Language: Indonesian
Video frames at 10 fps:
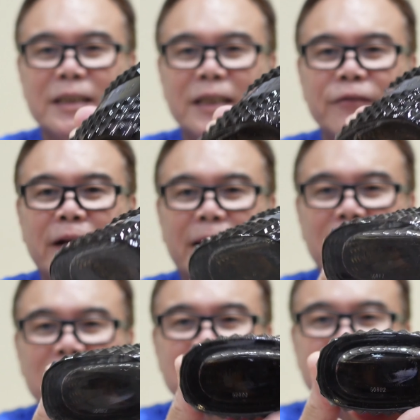ini
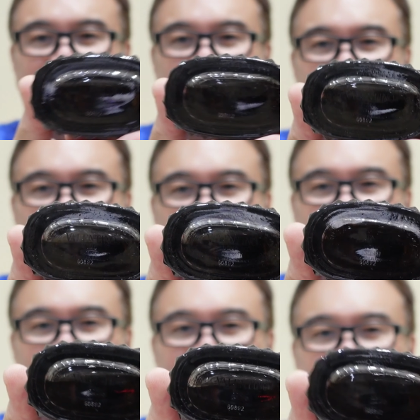flankers dari
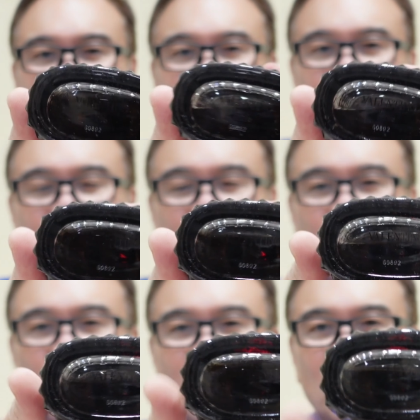Valentino
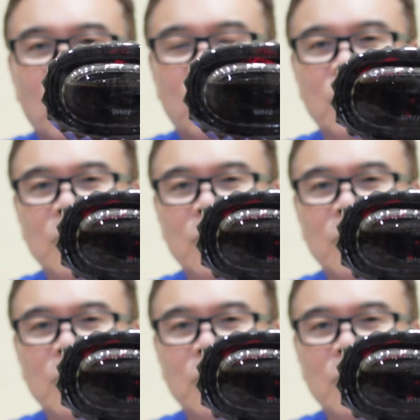Uomo